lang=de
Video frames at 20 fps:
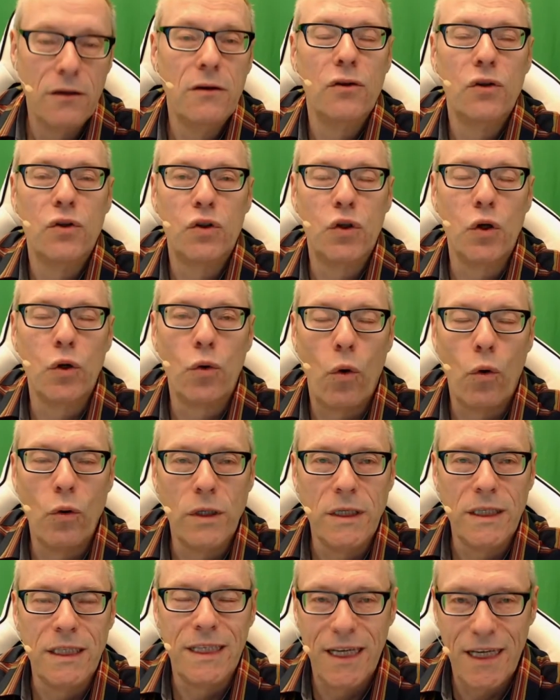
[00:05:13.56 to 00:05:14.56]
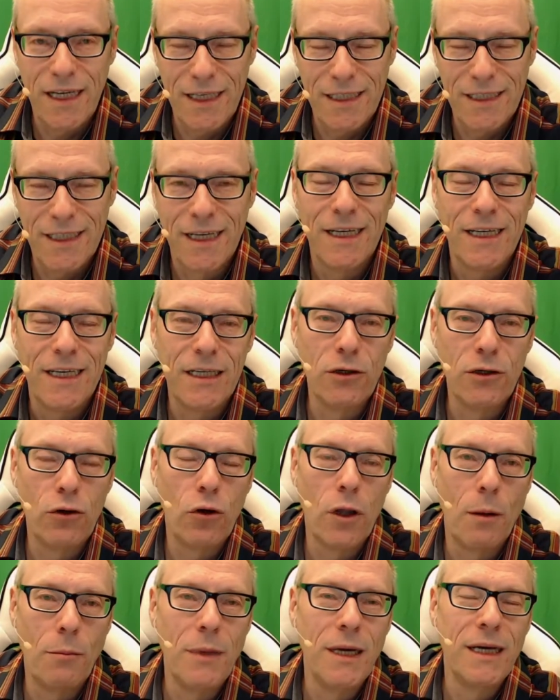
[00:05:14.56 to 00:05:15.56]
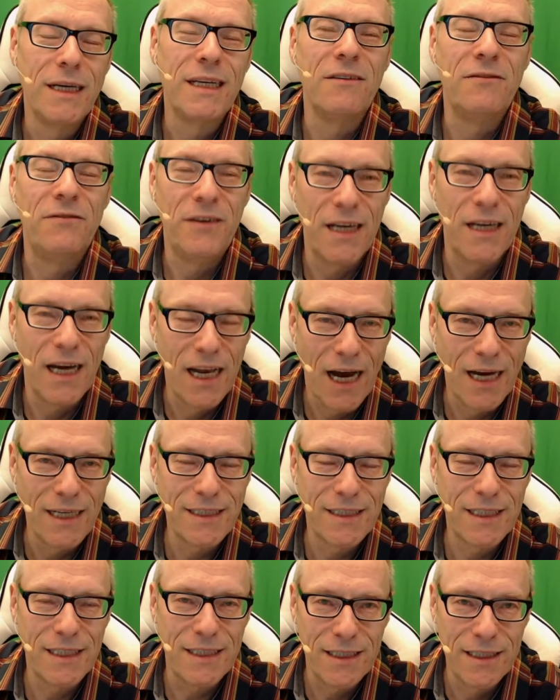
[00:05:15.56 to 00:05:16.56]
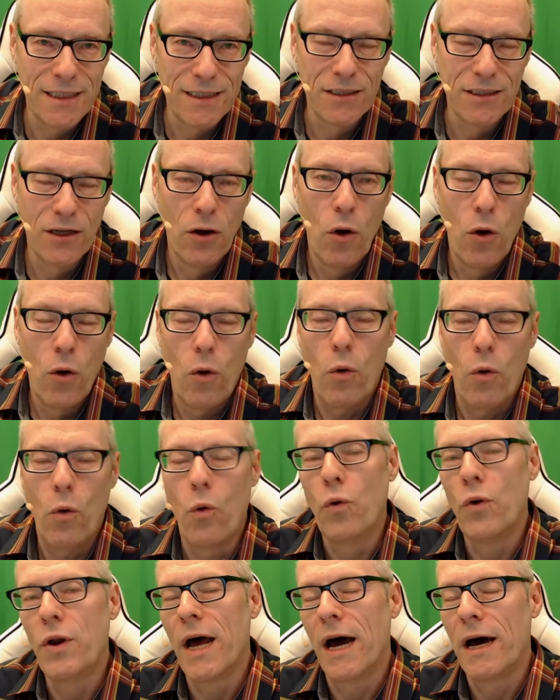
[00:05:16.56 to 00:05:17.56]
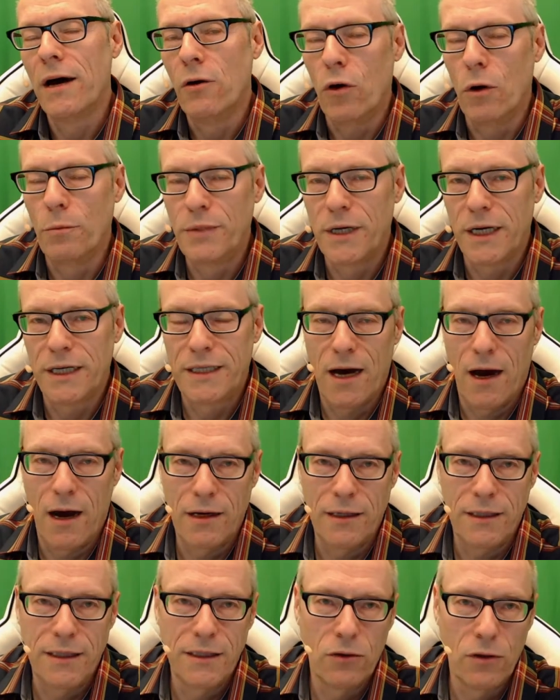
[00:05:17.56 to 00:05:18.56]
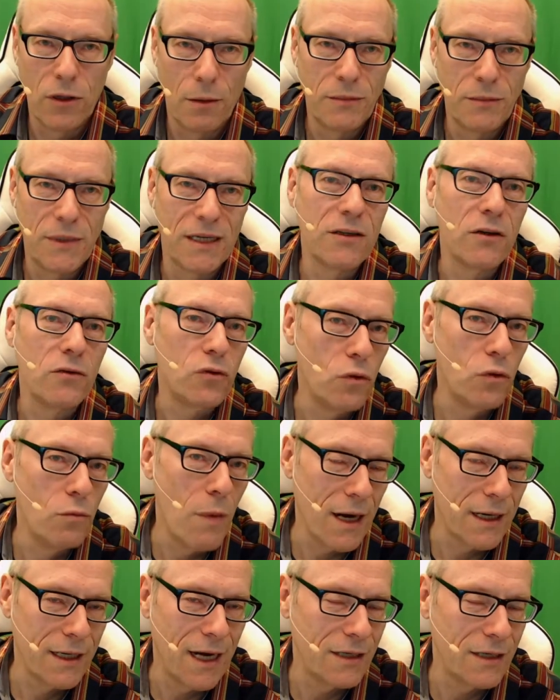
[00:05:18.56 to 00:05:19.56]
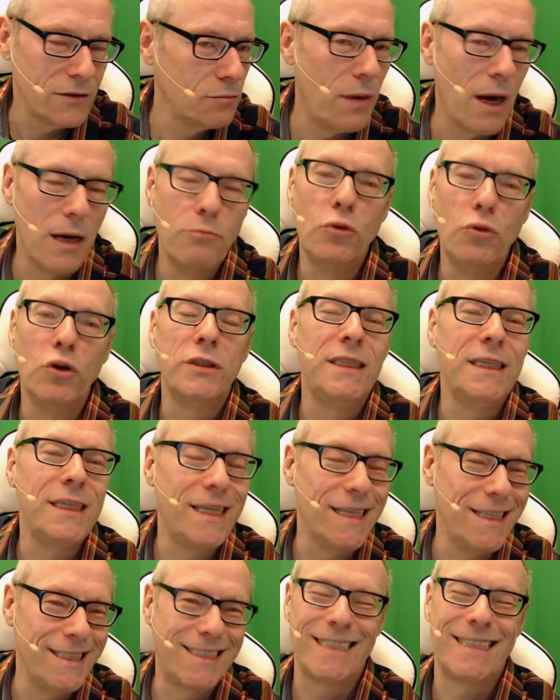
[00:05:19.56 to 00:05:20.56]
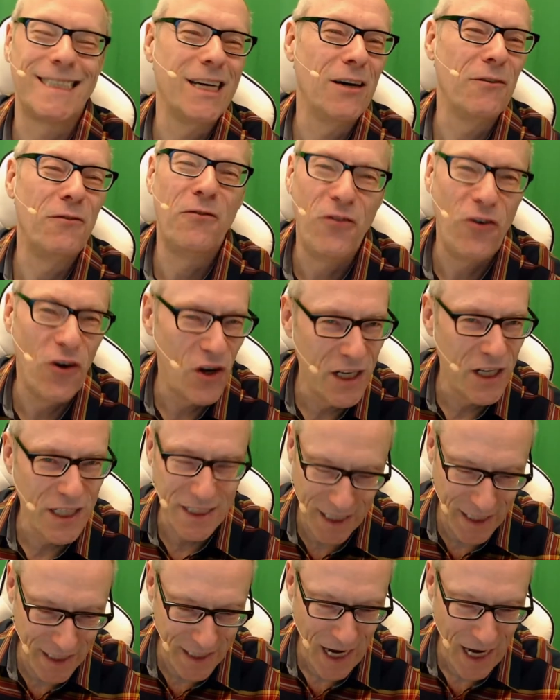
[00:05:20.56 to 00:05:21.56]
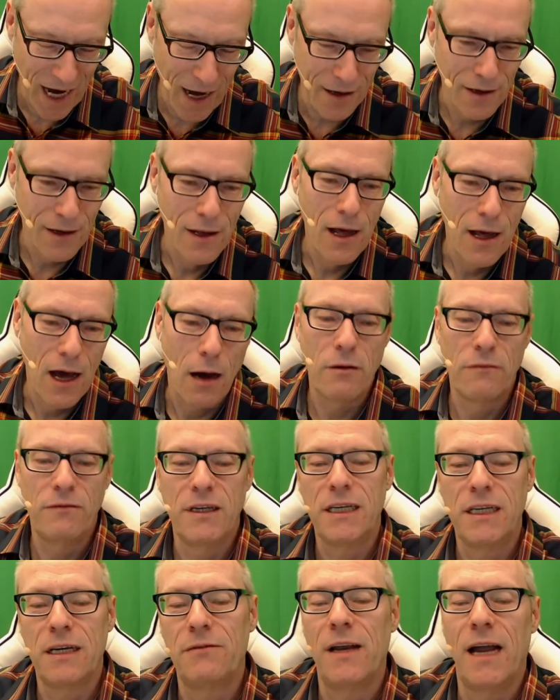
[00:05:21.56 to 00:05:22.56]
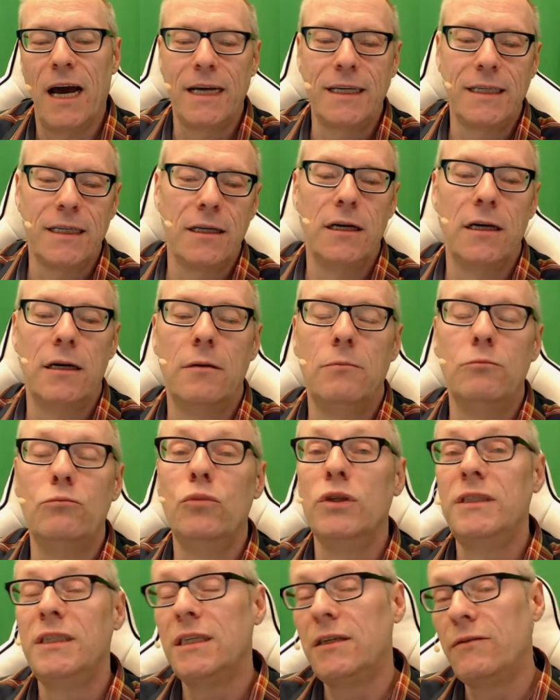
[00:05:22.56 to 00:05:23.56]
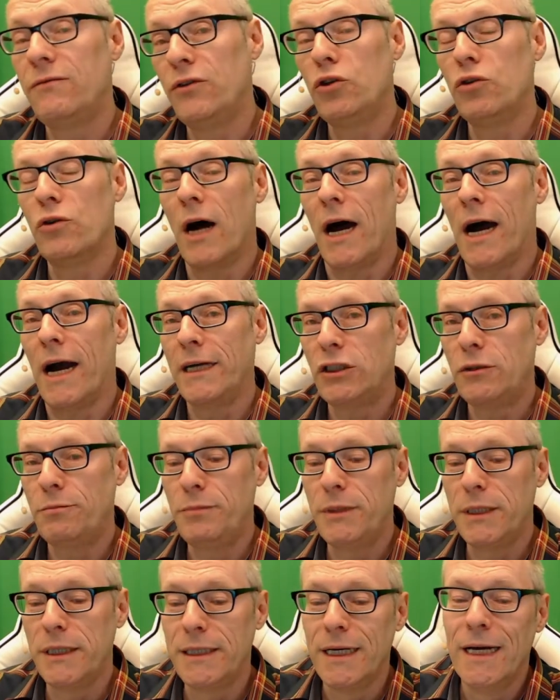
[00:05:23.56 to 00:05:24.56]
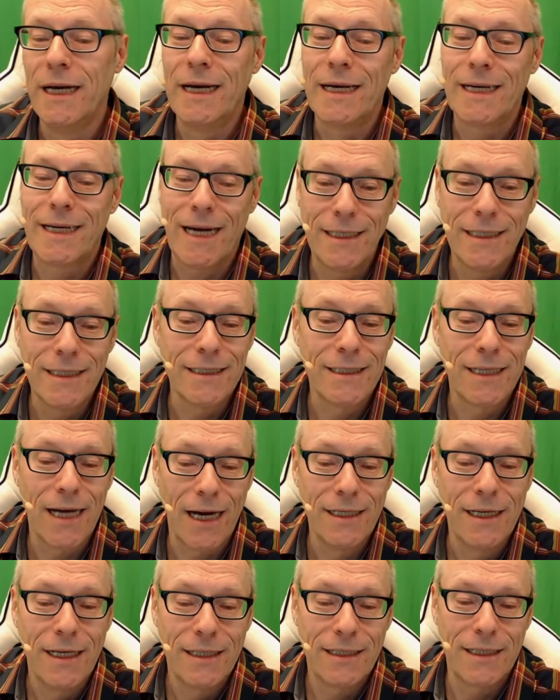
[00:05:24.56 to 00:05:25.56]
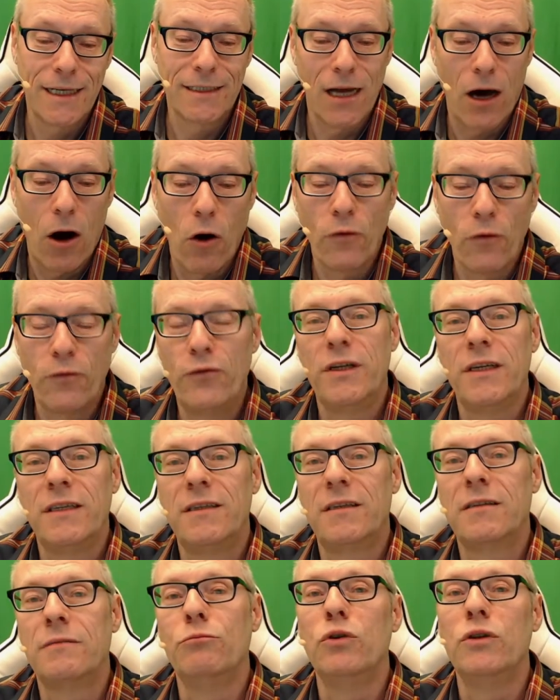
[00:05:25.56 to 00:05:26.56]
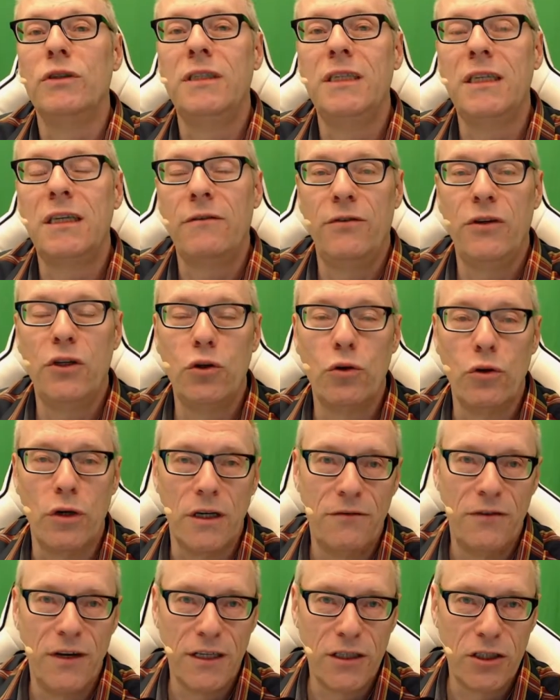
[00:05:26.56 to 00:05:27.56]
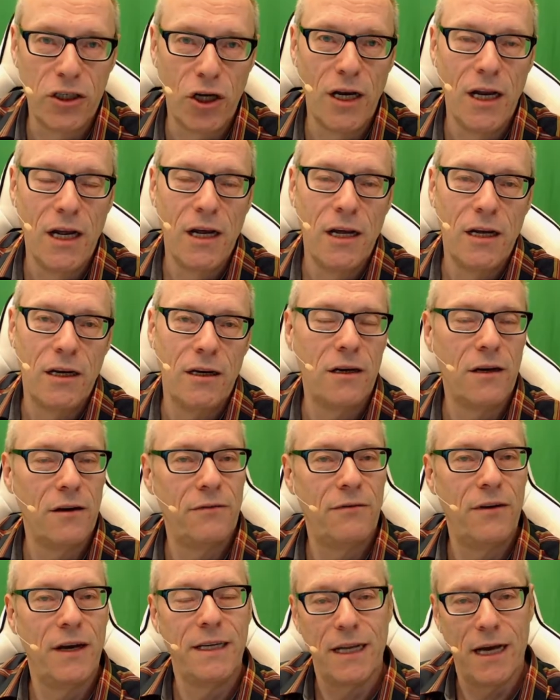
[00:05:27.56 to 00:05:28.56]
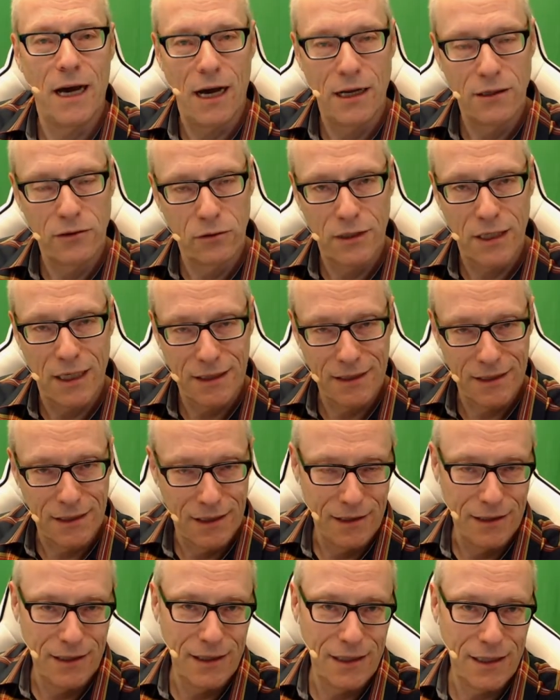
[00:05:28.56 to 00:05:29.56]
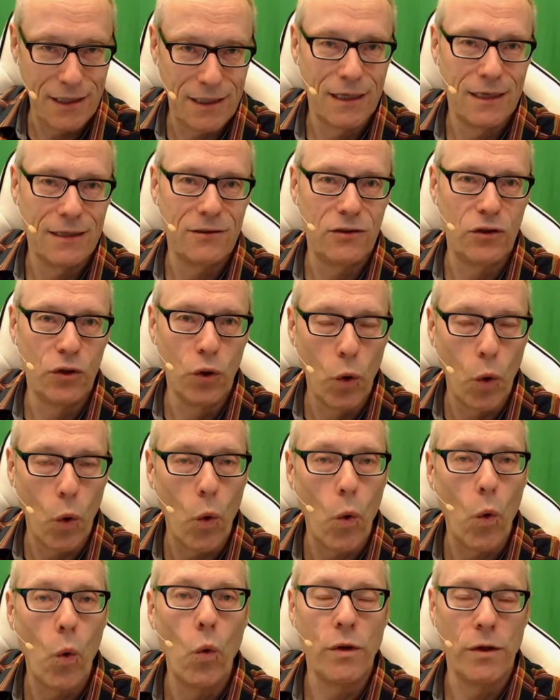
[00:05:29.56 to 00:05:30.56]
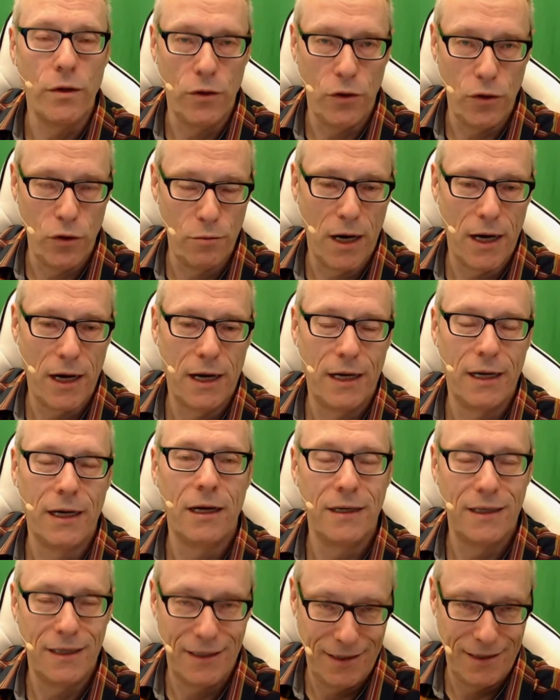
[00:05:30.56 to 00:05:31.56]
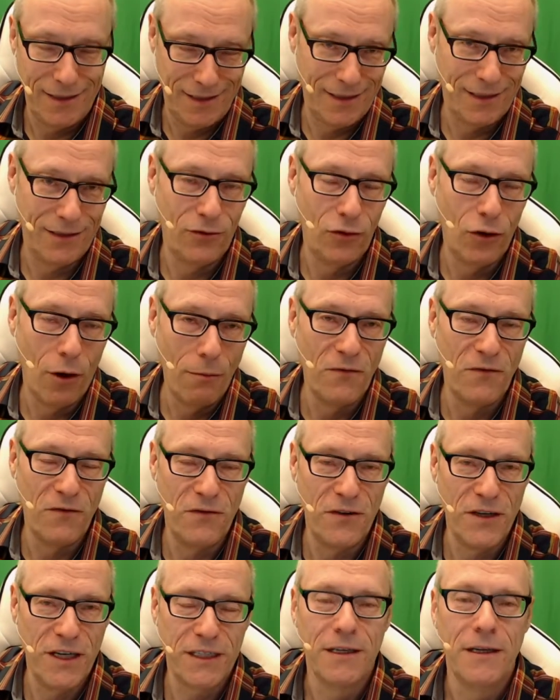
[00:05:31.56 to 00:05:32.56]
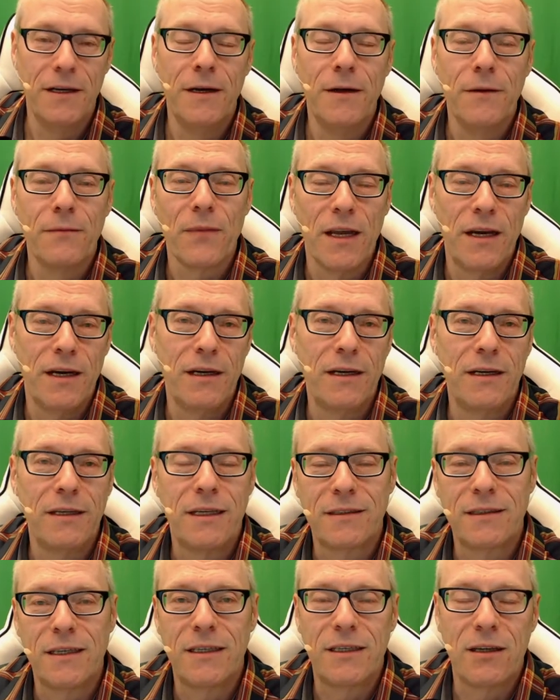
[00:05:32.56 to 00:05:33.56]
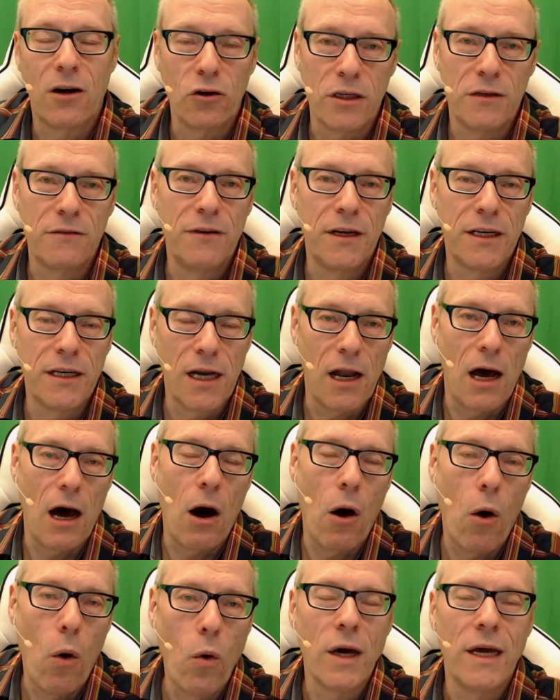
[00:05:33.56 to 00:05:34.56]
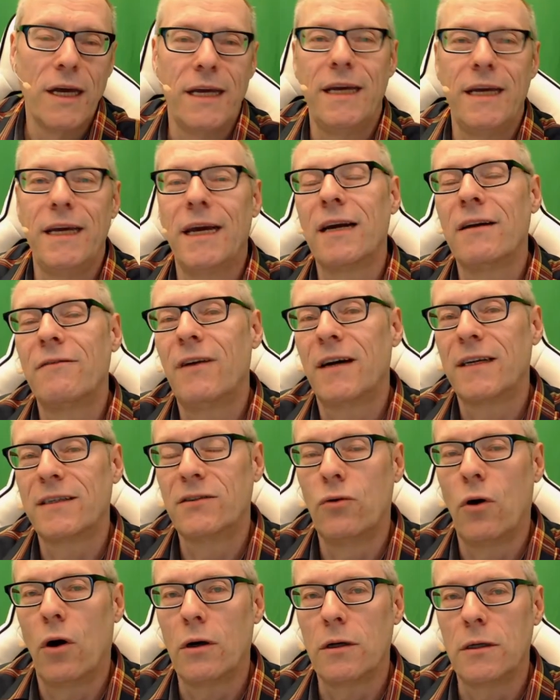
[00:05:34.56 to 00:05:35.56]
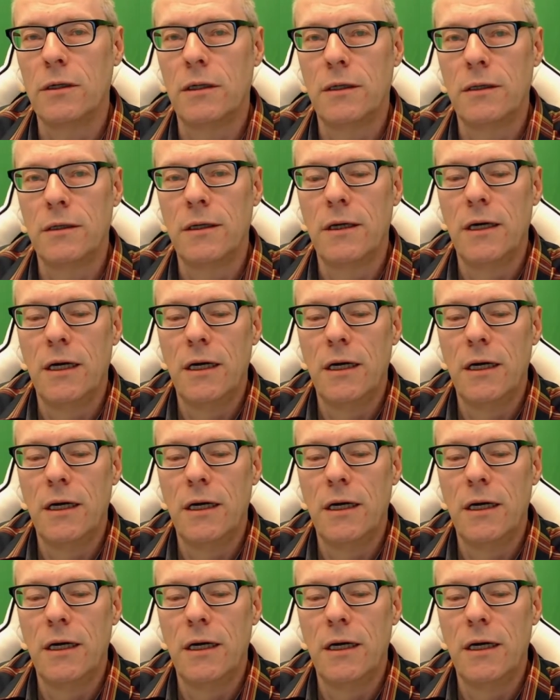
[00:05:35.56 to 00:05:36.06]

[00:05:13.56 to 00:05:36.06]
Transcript: Synchronität im Grunde gewährleistet ist oder ob ihr da im Grunde genommen das so machen. Also bei Musik ist das ja völlig egal. Aber wenn ihr vielleicht äh, Musikvideo einspielt, kann es sein, dass ihr auch für dieses Musikvideo eventuell, äh, wenn also das nicht synchron übernommen wird, äh, dass ihr dort eventuell auch irgendwas noch äh, äh,